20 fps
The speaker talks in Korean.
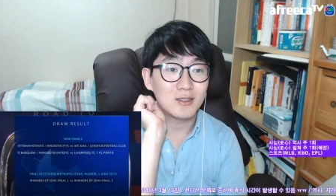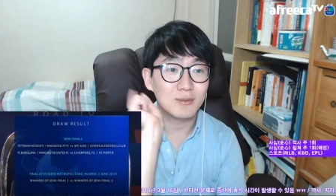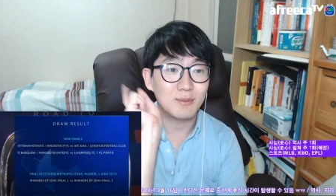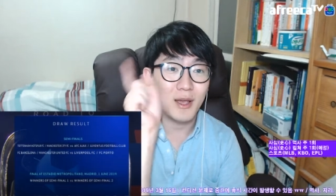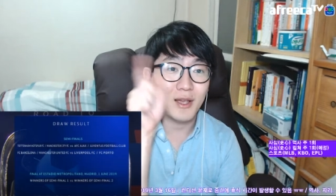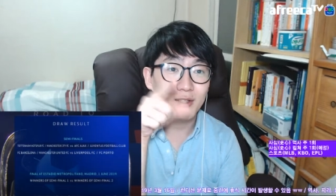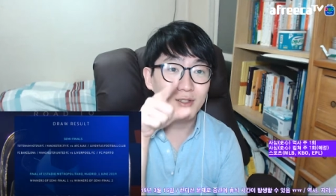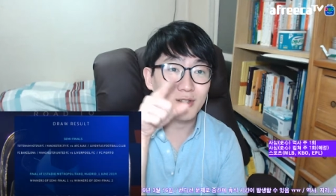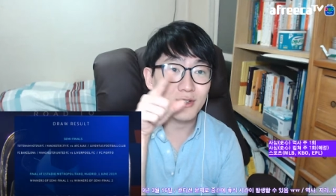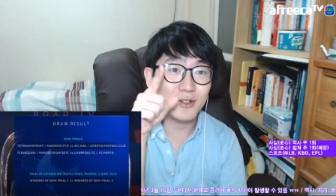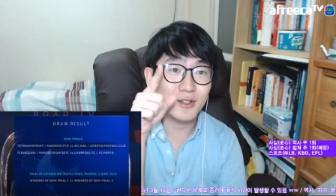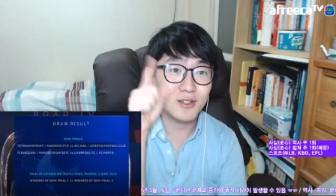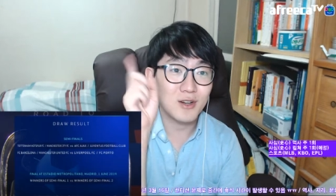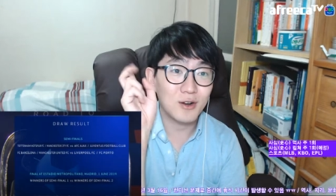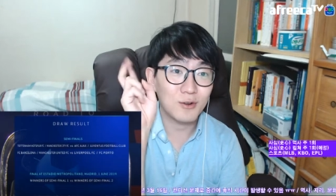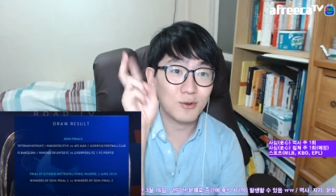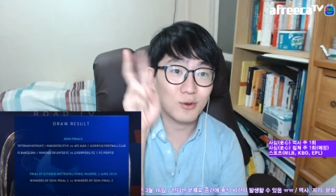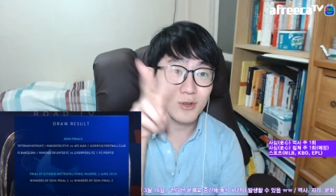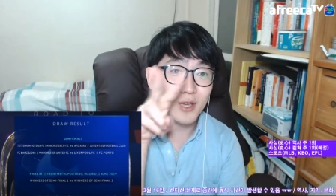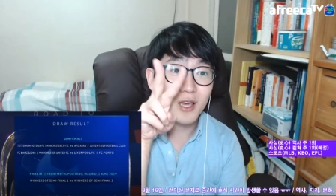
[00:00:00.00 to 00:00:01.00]

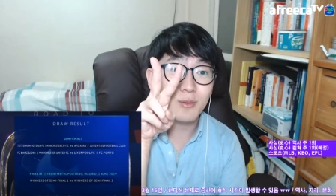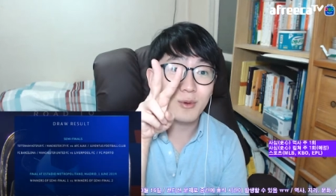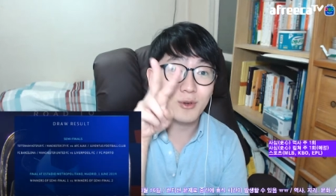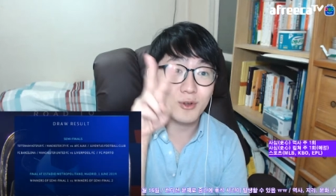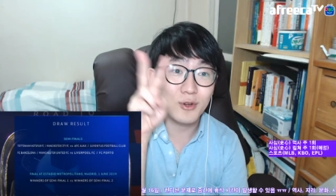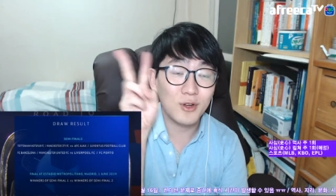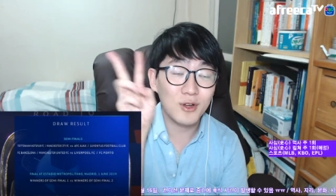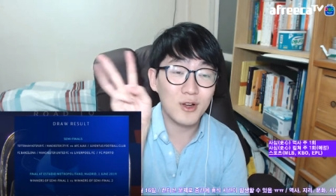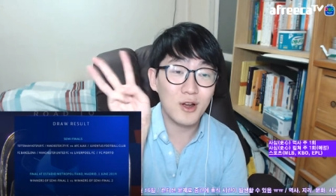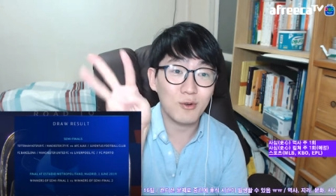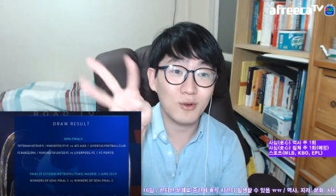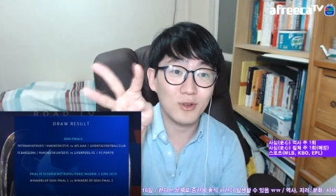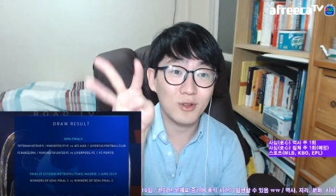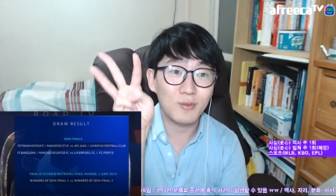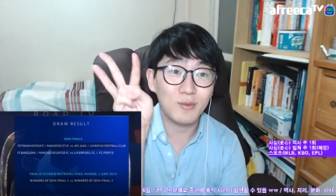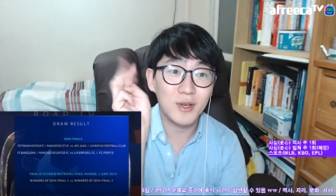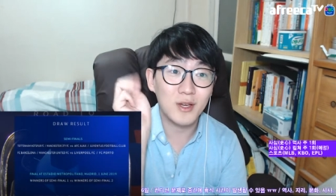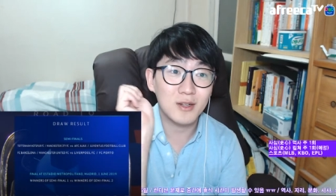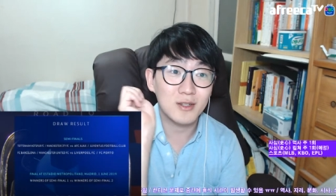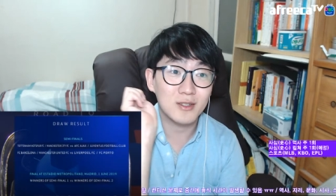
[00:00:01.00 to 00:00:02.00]
메이저리그하고 KBO 리그하고
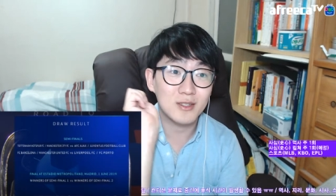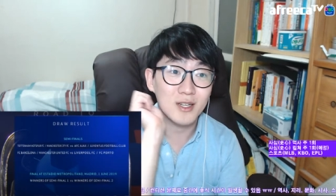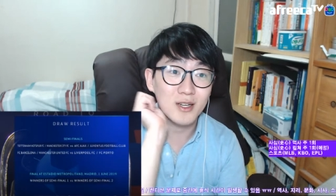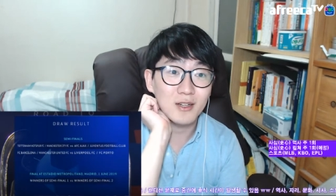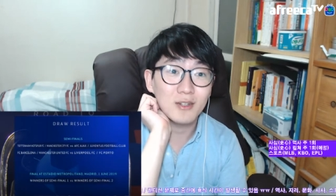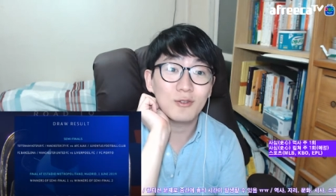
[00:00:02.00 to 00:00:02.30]
EPL을 제가